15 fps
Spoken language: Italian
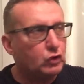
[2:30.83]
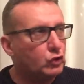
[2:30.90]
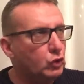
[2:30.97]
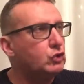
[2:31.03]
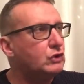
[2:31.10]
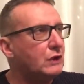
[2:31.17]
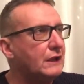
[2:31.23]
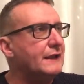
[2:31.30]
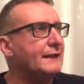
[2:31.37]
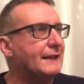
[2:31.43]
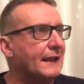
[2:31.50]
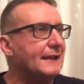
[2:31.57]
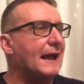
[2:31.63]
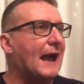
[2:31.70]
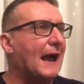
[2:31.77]
tutti gli
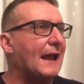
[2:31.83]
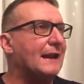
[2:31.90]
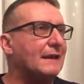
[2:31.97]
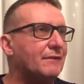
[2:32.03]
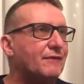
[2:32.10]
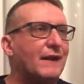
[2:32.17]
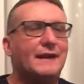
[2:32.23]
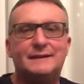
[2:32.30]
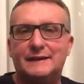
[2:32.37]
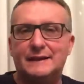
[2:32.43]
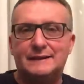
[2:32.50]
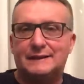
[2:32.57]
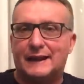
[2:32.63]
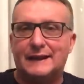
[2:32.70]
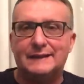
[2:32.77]
italiani, il 20,
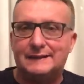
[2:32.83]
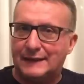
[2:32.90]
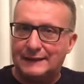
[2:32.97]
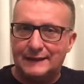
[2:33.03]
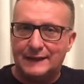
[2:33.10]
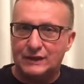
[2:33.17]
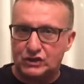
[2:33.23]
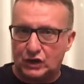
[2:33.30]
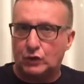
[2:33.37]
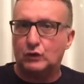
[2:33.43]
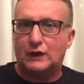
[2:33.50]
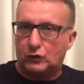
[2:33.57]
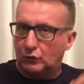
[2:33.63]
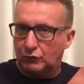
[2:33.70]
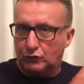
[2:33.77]
il 30, il 10 hanno
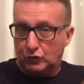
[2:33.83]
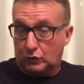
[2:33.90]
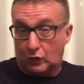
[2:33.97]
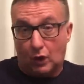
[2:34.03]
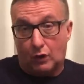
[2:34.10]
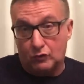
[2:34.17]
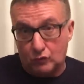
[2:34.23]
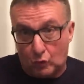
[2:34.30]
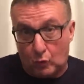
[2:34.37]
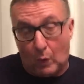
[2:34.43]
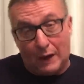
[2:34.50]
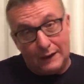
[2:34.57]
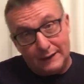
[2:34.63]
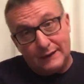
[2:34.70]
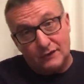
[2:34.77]
dato il voto no,
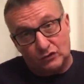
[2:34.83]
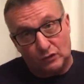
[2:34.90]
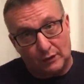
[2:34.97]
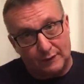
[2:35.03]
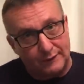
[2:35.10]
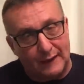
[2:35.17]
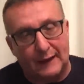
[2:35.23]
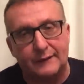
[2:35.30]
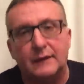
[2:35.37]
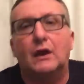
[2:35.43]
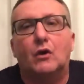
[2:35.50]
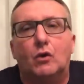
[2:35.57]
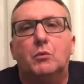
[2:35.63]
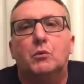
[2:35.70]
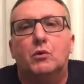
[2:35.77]
quelli che sono andati,
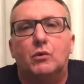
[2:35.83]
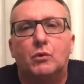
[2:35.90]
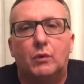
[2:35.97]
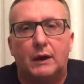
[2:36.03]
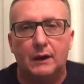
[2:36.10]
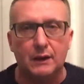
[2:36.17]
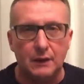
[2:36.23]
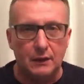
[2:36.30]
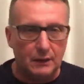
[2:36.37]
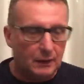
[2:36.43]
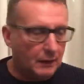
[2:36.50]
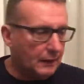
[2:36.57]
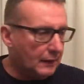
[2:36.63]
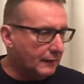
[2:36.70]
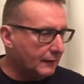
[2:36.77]
che comunque
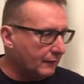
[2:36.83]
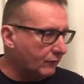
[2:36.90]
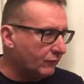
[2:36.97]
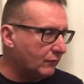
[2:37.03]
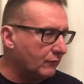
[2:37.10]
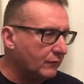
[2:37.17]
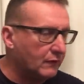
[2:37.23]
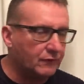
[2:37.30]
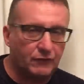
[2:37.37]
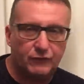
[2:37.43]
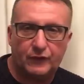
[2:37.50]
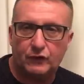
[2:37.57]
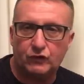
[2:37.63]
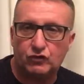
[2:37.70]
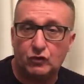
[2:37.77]
eh, le classifiche si
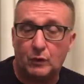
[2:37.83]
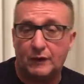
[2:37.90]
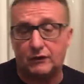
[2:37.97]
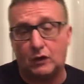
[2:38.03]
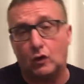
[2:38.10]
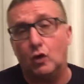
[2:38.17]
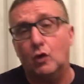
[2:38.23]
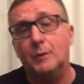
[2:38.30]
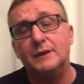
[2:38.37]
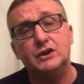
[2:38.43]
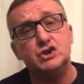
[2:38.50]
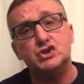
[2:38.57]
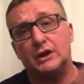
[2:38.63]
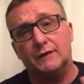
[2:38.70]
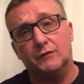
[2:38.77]
fanno su queste. Come
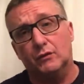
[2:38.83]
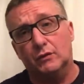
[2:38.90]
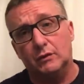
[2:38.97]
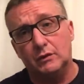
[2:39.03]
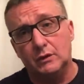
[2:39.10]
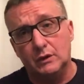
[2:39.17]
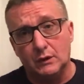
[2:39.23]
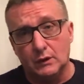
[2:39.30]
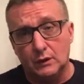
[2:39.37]
dicevo,